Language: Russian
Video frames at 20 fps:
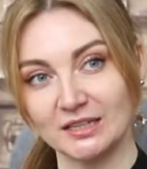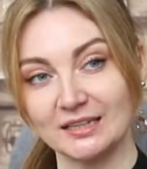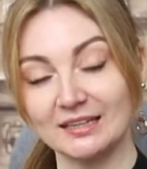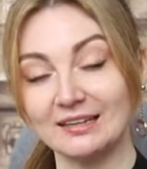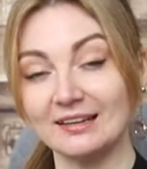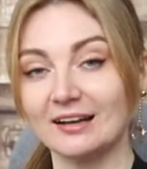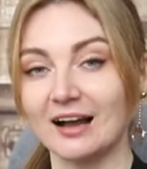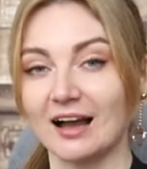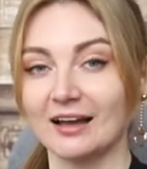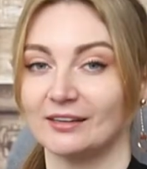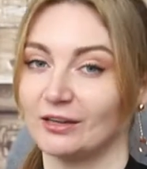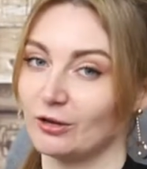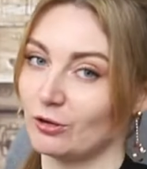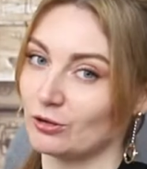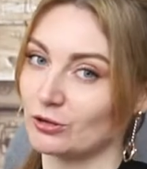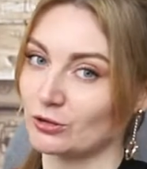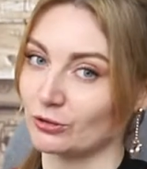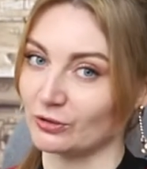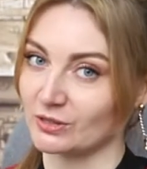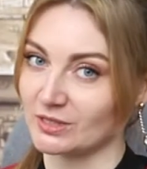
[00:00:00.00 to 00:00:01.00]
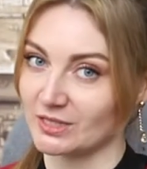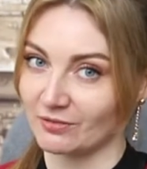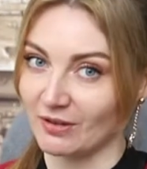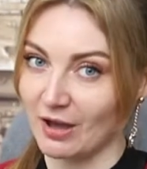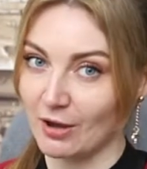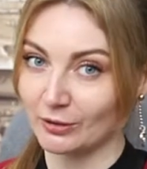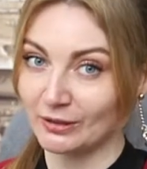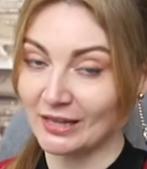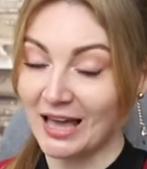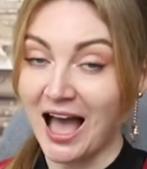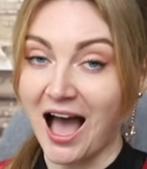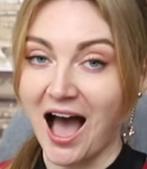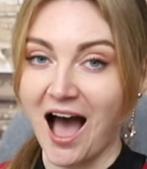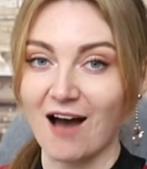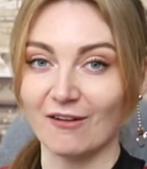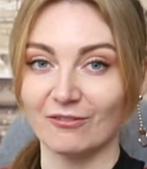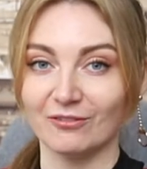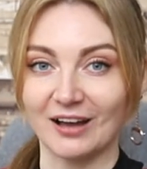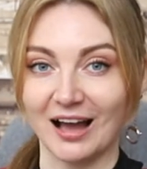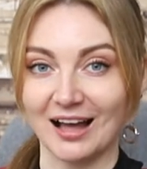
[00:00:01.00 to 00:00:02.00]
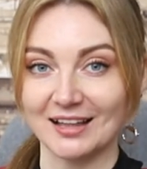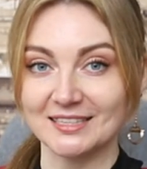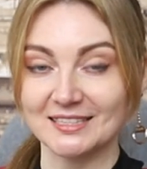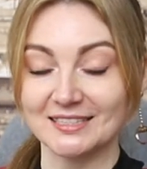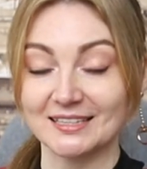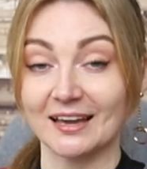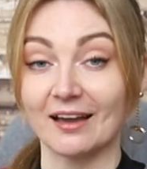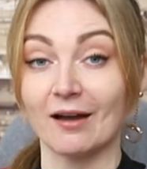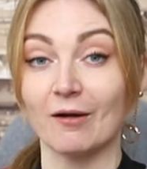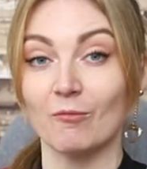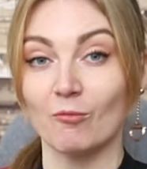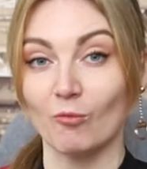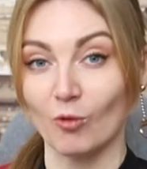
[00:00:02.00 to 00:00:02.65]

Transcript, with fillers: или как ее еще называют, афганская